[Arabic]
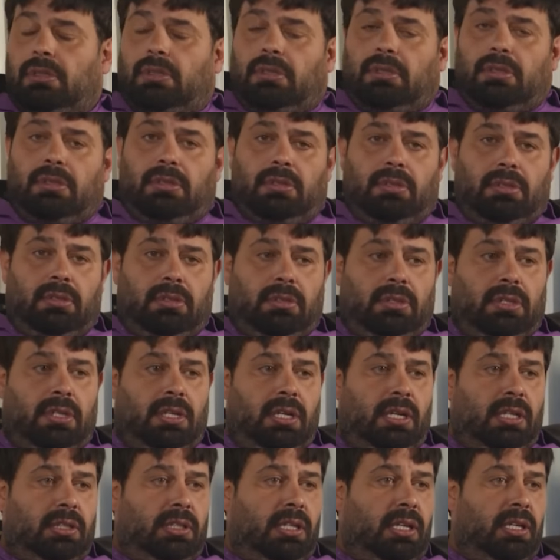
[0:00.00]
الدنيا
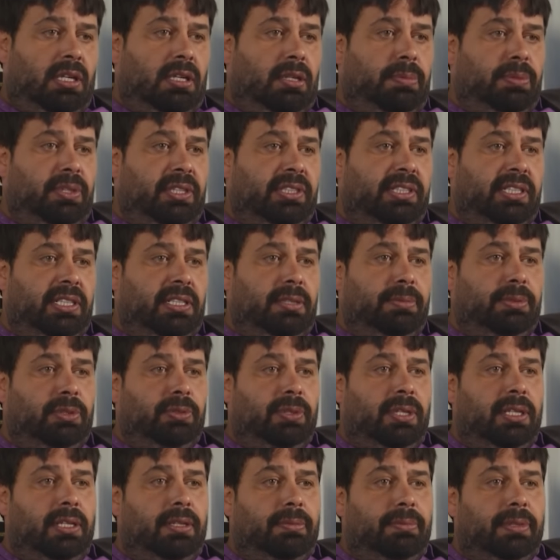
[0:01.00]
الله طلال ابو غزاله
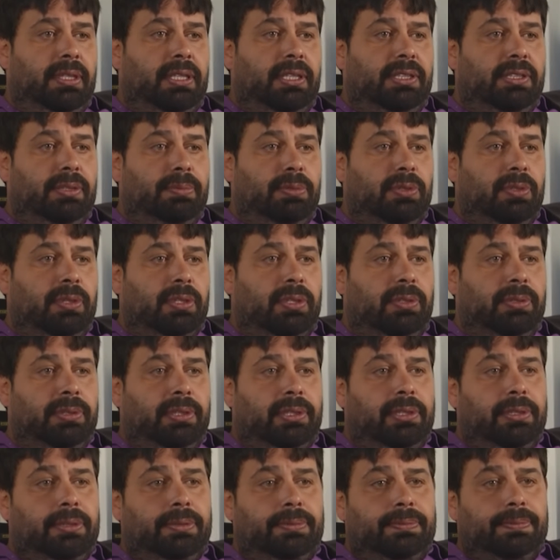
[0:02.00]
بتولع معي اذا بكره
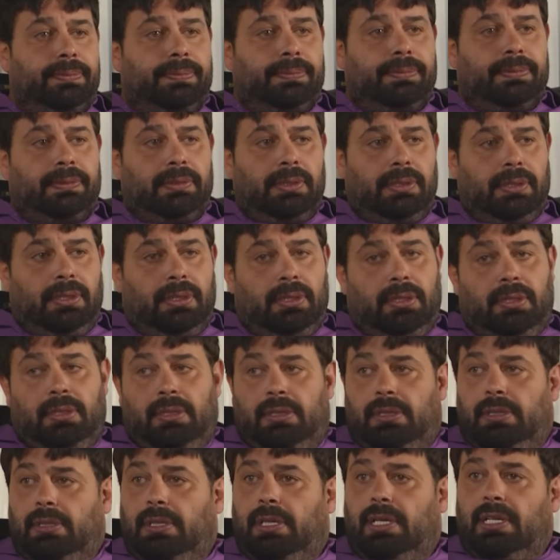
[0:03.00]
عطله
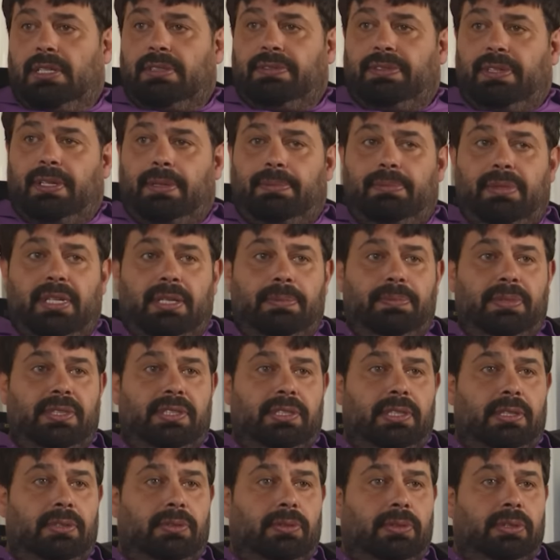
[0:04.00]
اسف في عمان
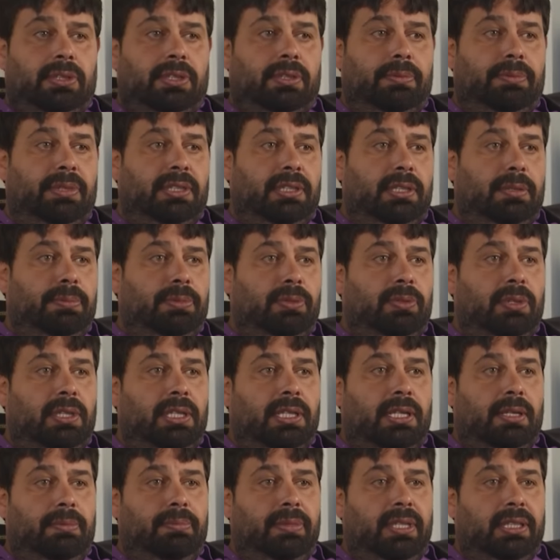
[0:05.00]
بنزل نقطه مطر بقول
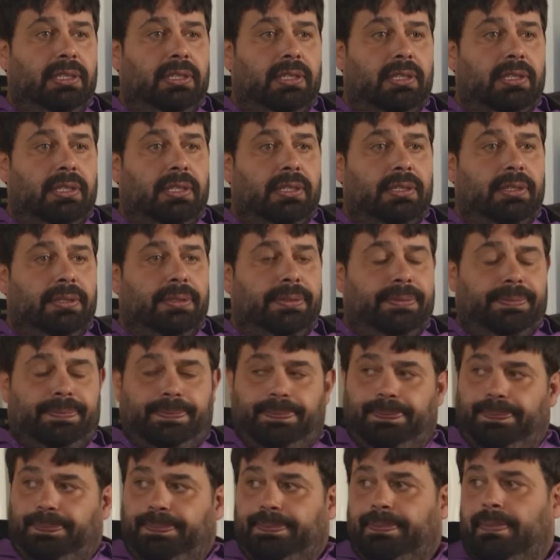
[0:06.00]
لك عمان تغرق
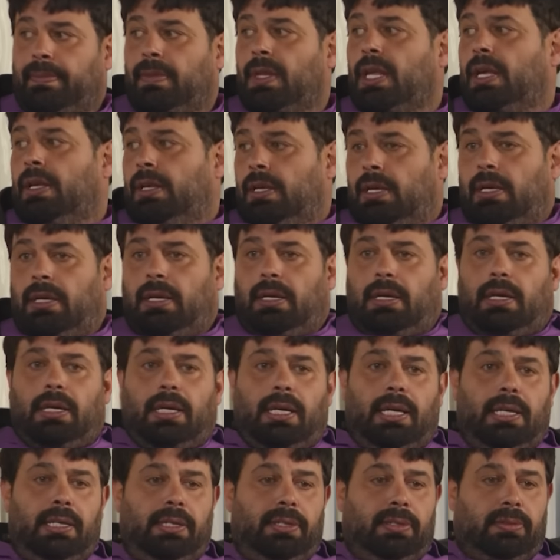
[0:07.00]

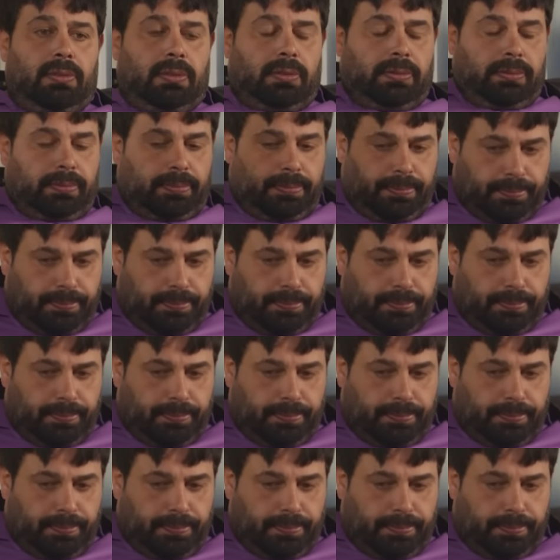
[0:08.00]
خليكم